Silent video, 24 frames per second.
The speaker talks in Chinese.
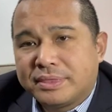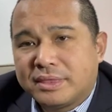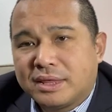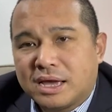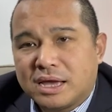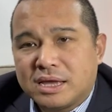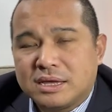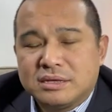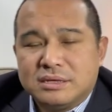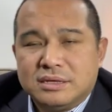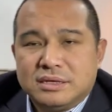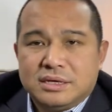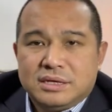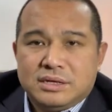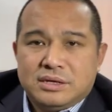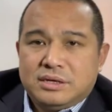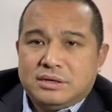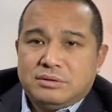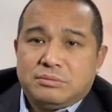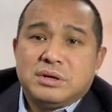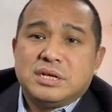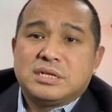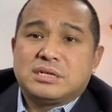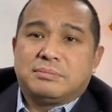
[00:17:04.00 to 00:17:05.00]
啊，
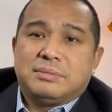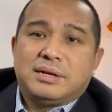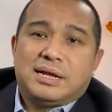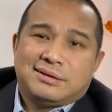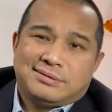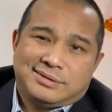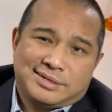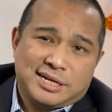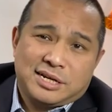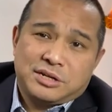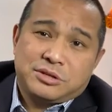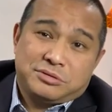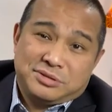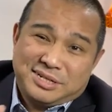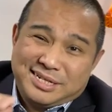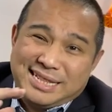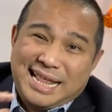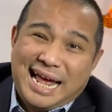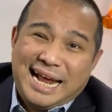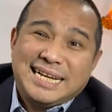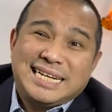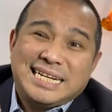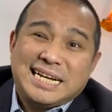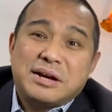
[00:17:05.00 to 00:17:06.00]
为什么呢？这个东西
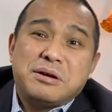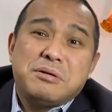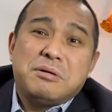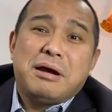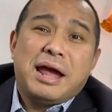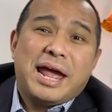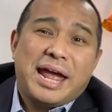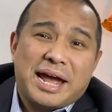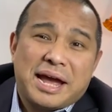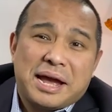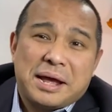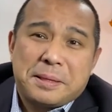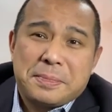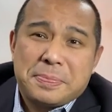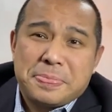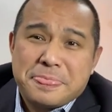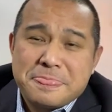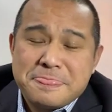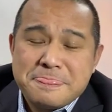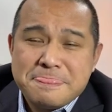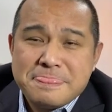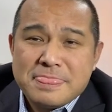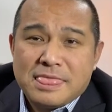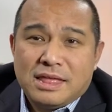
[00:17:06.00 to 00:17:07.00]
来钱快啊，
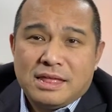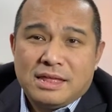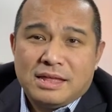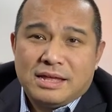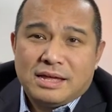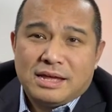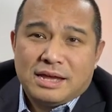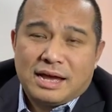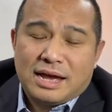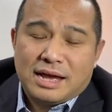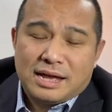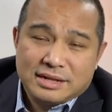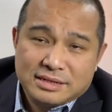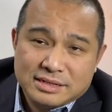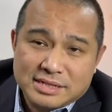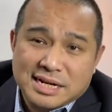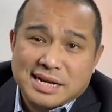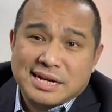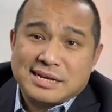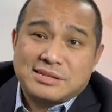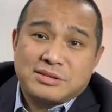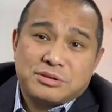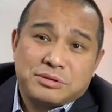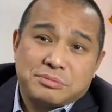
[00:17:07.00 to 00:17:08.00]
啊，这
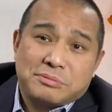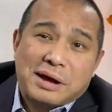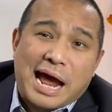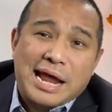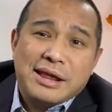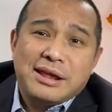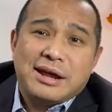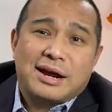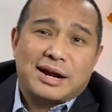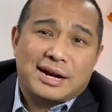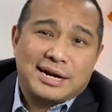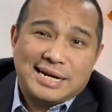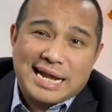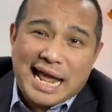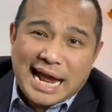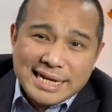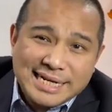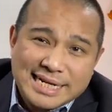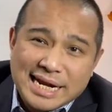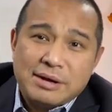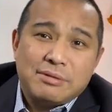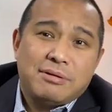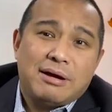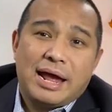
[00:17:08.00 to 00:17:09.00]
个玩意儿来
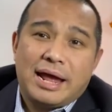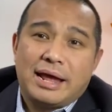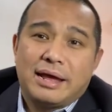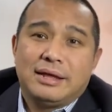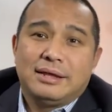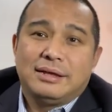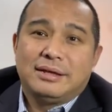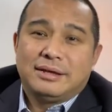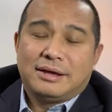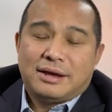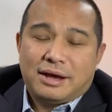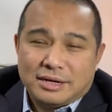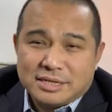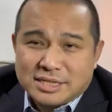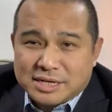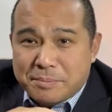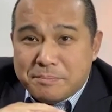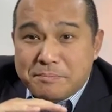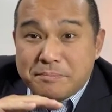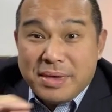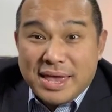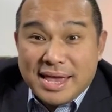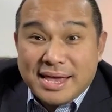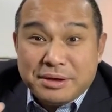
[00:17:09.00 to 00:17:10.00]
钱快，而且
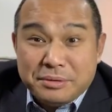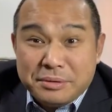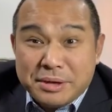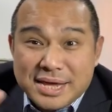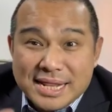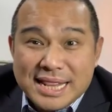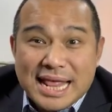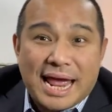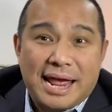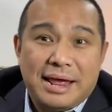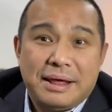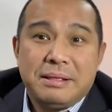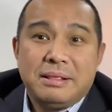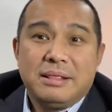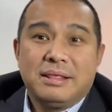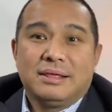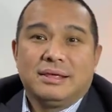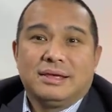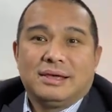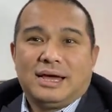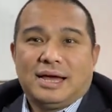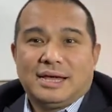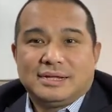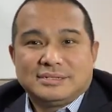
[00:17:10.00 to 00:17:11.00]
每个月来
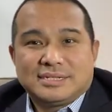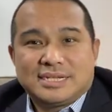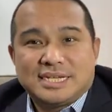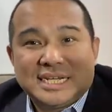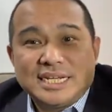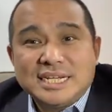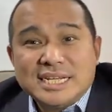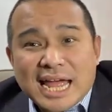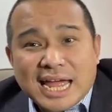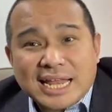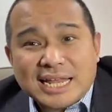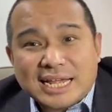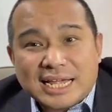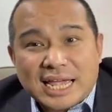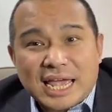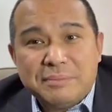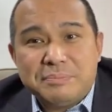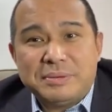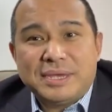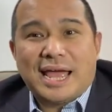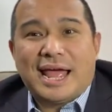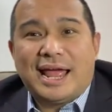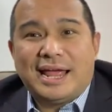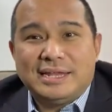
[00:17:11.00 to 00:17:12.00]
啊，其他的
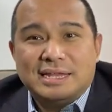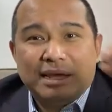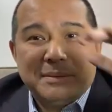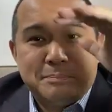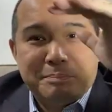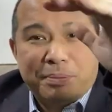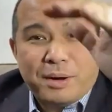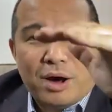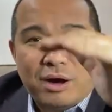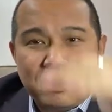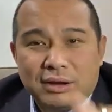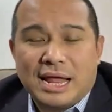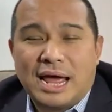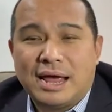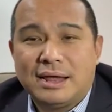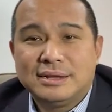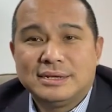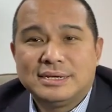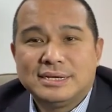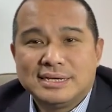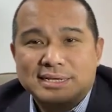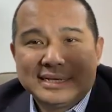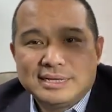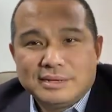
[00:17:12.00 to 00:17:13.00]
KPI 你跑了